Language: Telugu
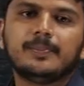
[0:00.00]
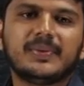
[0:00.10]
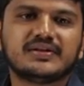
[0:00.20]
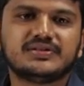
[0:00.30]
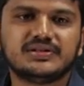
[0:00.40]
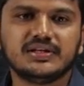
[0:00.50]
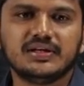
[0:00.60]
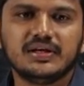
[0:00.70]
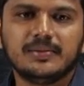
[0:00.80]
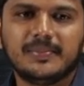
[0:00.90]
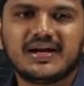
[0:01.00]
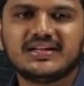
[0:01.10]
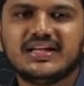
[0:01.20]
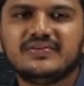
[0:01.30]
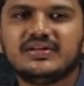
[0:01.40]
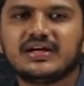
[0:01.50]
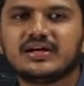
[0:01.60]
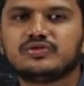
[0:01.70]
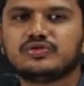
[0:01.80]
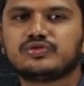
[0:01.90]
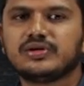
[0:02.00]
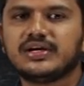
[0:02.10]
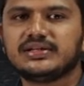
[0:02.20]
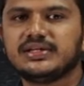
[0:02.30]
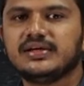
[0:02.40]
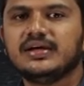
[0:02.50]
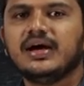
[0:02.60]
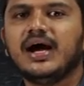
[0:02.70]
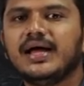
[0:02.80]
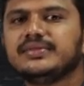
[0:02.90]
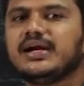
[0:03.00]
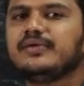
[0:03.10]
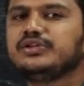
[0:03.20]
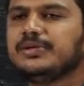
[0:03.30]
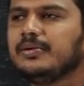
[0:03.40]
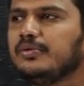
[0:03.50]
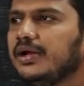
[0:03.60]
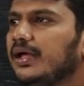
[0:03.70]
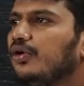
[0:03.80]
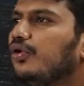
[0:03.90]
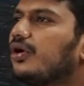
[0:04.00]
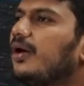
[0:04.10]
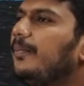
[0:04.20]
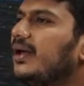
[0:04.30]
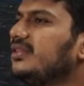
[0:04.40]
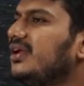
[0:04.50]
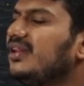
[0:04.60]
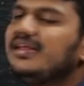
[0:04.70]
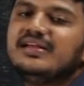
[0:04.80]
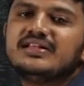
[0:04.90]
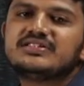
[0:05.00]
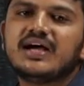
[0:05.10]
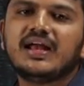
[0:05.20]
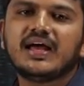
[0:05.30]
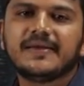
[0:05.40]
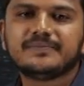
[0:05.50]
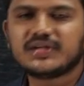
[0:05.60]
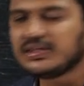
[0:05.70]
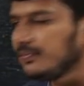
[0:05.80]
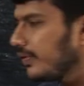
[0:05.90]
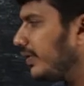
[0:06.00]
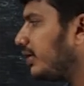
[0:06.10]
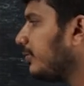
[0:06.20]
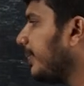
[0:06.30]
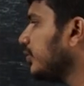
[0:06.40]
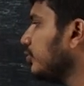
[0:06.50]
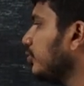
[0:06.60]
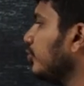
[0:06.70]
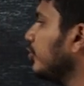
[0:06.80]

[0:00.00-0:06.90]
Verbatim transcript: పరిస్థితి మరి అదే విధంగా చూసుకున్నట్టయితే ఆంధ్ర ఉద్యమంలోనే ఒక బంద్ అనేది చాలా హింసాత్మకమైనటువంటి బంద్